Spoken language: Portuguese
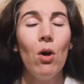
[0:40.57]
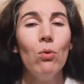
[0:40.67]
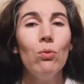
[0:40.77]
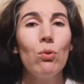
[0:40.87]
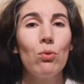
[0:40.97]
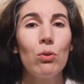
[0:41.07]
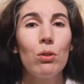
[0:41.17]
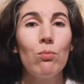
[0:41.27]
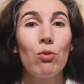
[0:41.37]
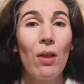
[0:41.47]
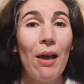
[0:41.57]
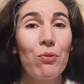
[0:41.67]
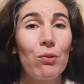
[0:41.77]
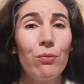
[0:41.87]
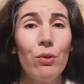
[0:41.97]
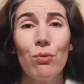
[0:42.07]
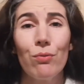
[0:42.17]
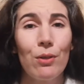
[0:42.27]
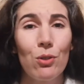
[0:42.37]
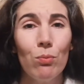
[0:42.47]
um dos últimos lives que eu fiz no
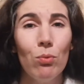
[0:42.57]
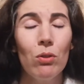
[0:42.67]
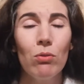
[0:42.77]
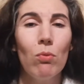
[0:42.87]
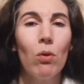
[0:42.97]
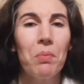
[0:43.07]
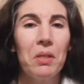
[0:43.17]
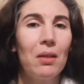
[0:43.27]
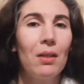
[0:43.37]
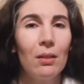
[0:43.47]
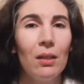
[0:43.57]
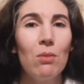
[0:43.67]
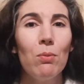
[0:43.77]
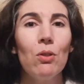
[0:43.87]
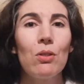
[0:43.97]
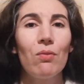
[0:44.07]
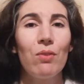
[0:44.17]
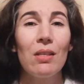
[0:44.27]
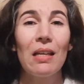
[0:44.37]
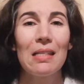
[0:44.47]
Facebook, demorou-me cerca de 15 minutos a
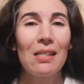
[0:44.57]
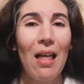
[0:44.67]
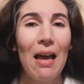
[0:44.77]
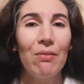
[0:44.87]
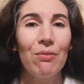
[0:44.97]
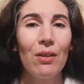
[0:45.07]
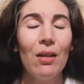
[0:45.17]
fazer esse live,